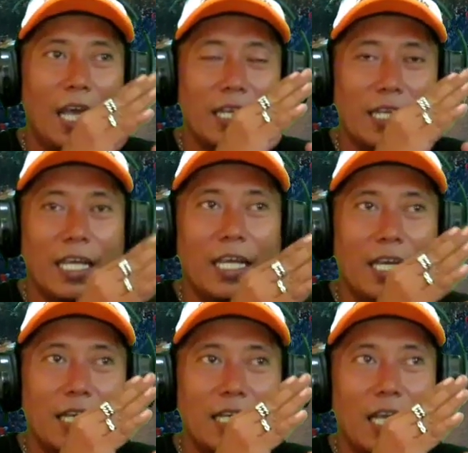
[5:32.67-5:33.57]

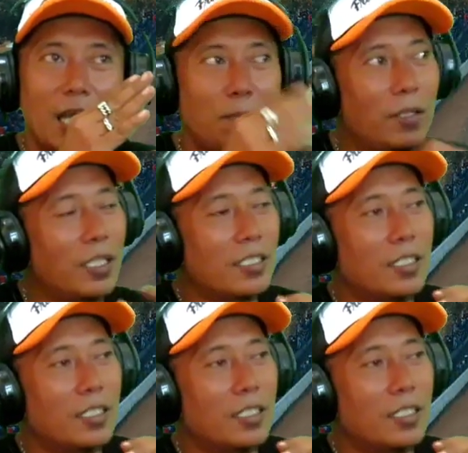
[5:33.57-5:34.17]
ada apa ya